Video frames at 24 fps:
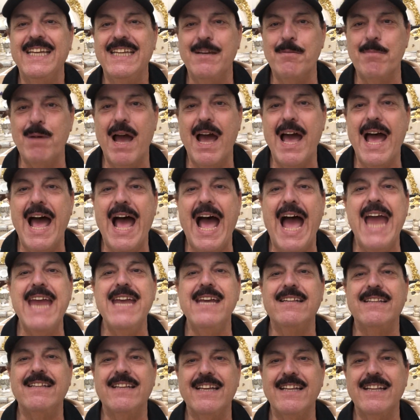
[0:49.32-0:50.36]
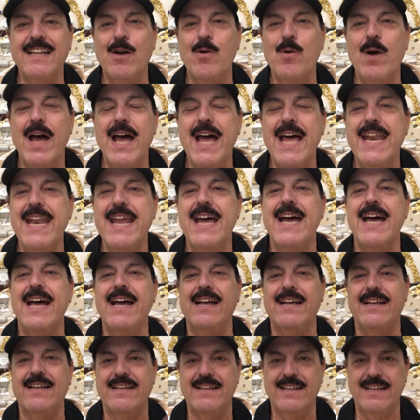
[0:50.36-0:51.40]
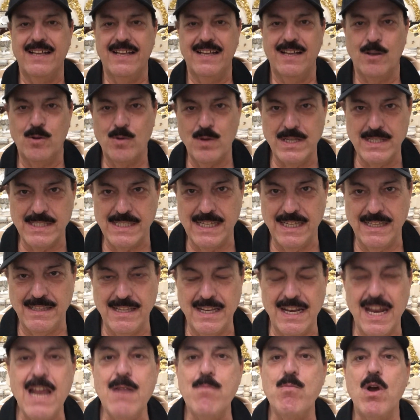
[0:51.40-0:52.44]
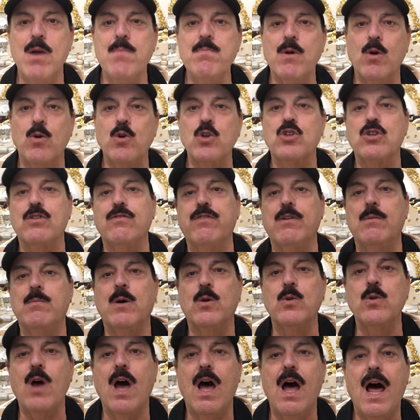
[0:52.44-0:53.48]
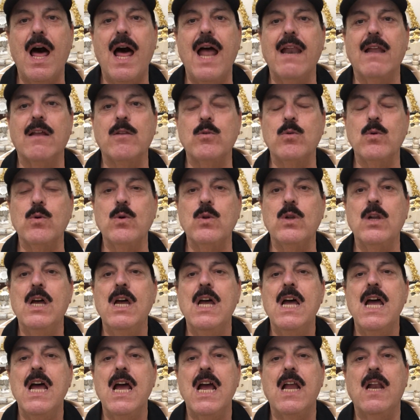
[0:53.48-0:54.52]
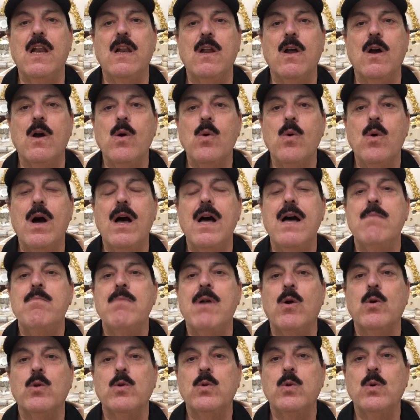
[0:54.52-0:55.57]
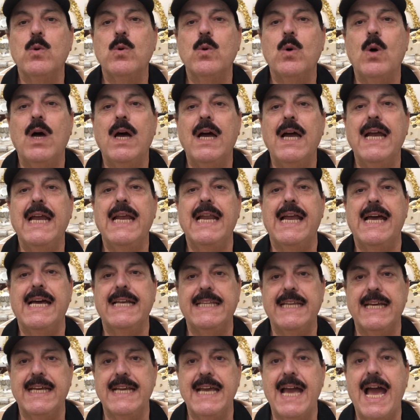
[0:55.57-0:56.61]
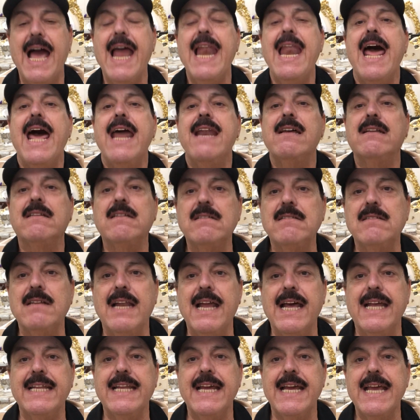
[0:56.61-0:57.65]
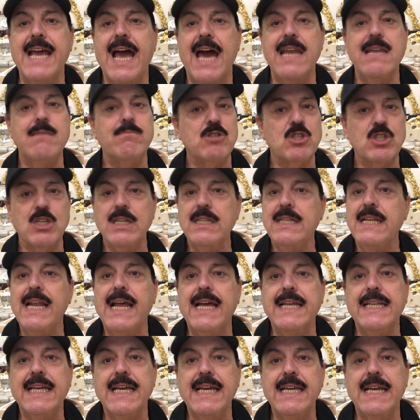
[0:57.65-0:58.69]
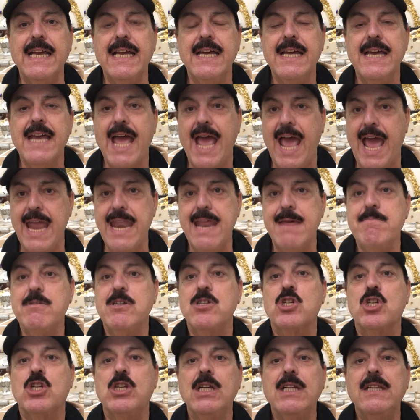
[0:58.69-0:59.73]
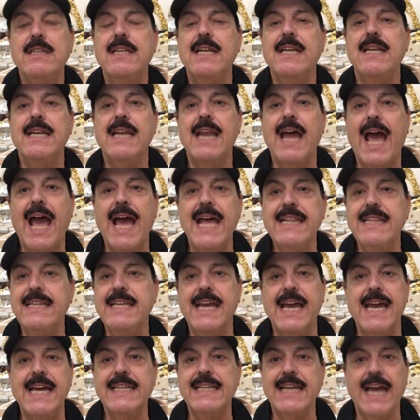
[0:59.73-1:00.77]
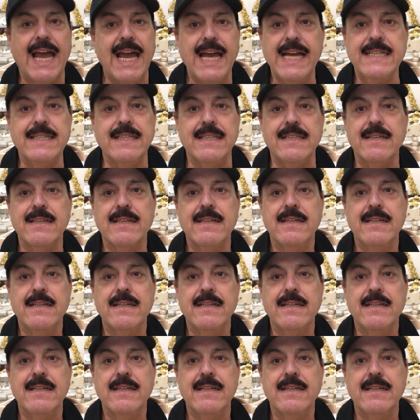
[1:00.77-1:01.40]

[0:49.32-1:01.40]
يبقى عايد كده وانا آه، كويس جدا المهم نخش في الموضوع على طول اللي هو موضوع الهدايا هل انا ضد الهدايا انا مش ضد الهدايا انا مش ضد ان حد يهدي حد